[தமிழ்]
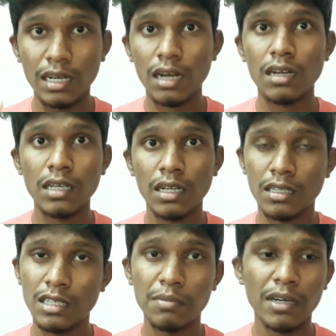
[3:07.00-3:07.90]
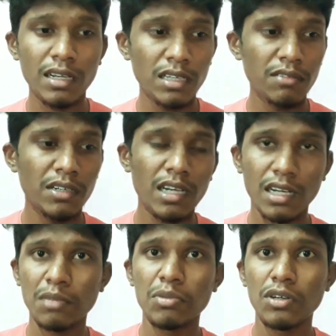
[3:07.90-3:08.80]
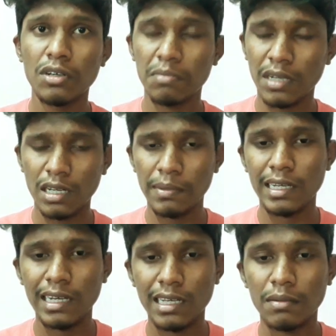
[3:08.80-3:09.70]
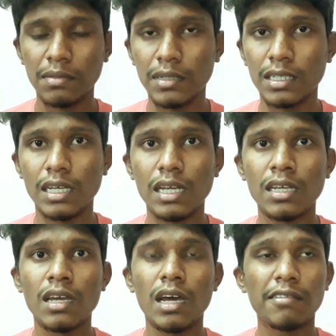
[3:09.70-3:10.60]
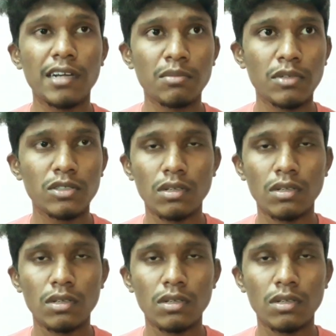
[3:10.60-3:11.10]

என்ன நினைக்கிறீங்க தீபாவளிக்கு விட்டாங்கன்னா எப்படி இருக்குன்னு மறக்காமல் கீழே கமெண்ட் பண்ணுங்கள் வழங்கும் போல